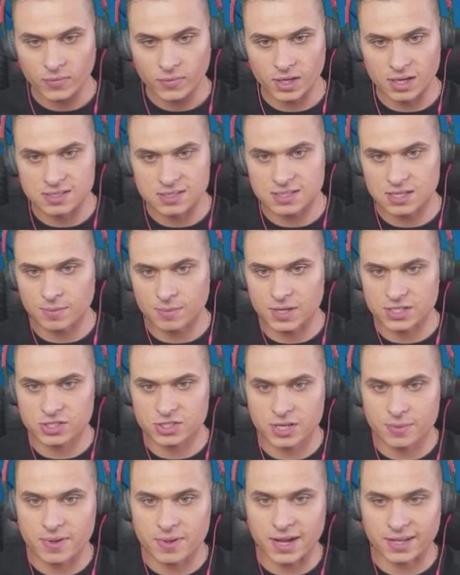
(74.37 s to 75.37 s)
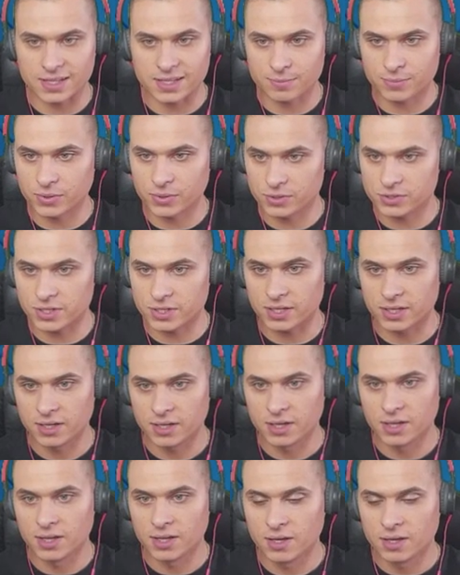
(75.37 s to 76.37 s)
Zobaczymy jak nam pójdzie.
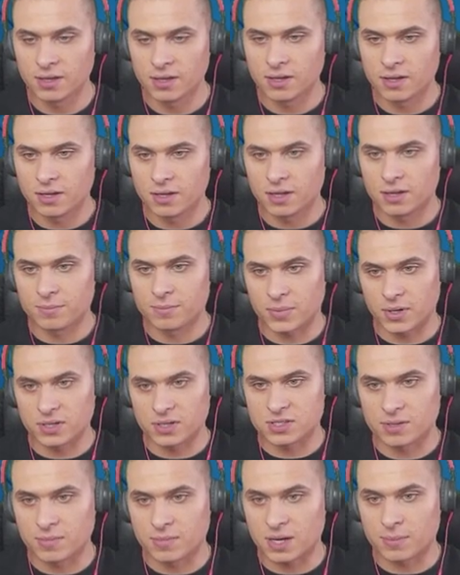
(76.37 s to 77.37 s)
Poison